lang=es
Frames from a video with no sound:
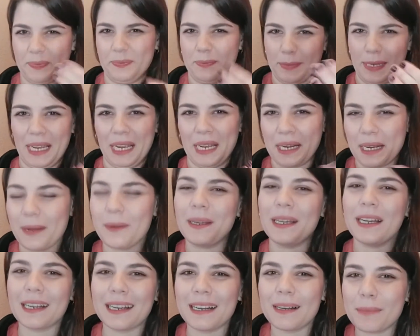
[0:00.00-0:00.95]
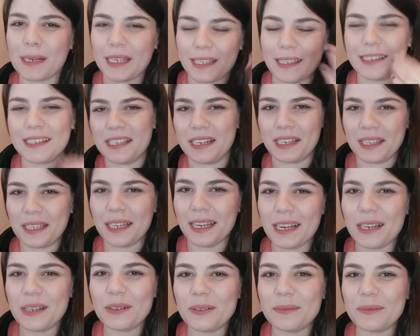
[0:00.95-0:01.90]
Ven acá, ven acá para decirte
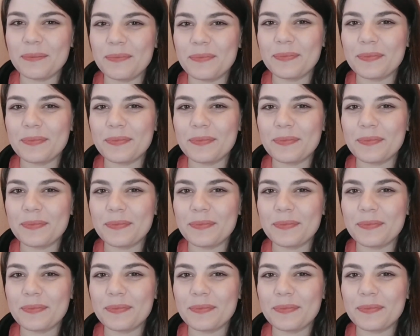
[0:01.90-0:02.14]
algo.